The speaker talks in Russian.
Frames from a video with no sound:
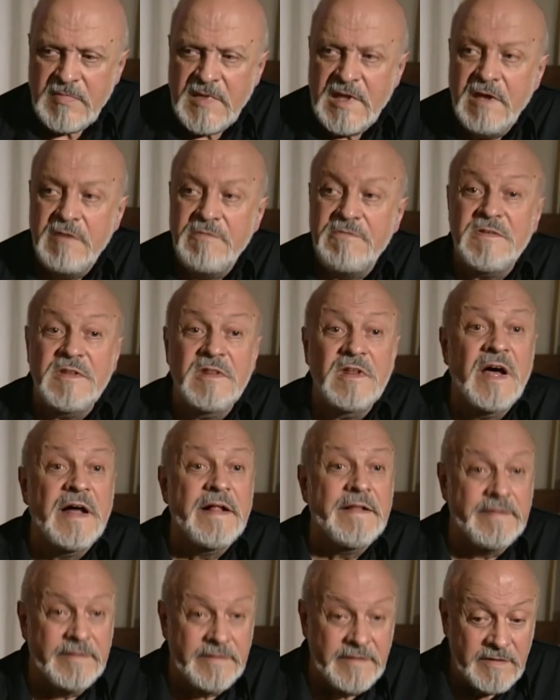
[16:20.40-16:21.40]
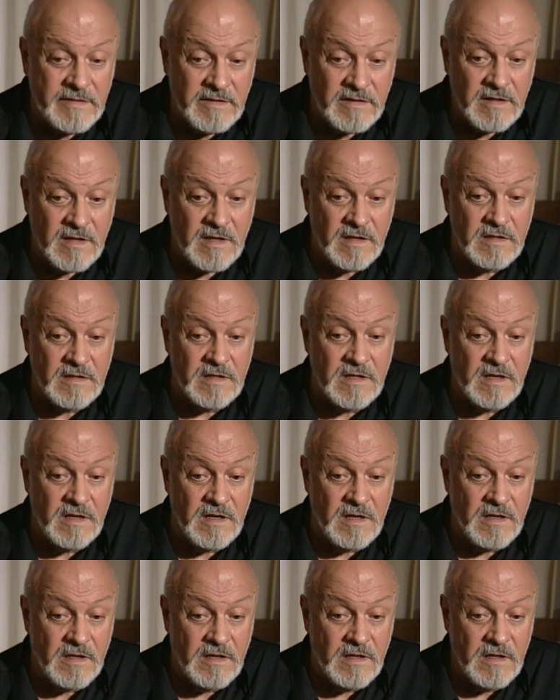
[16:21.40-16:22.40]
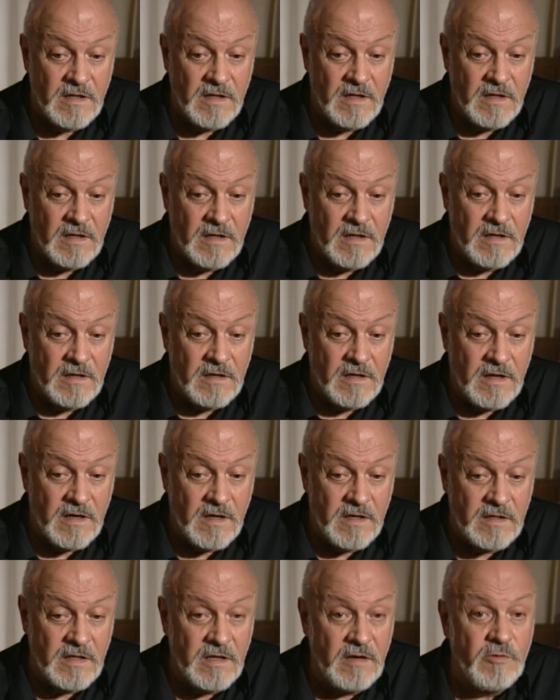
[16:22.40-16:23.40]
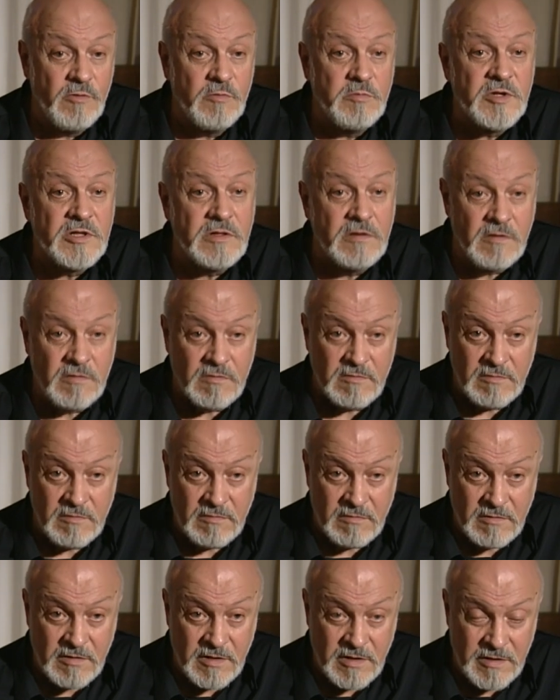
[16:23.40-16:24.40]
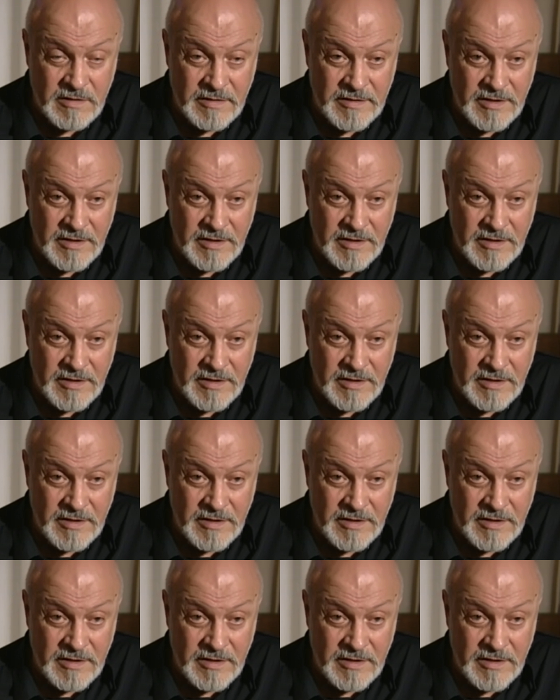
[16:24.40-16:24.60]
финал когда они любят друг друга,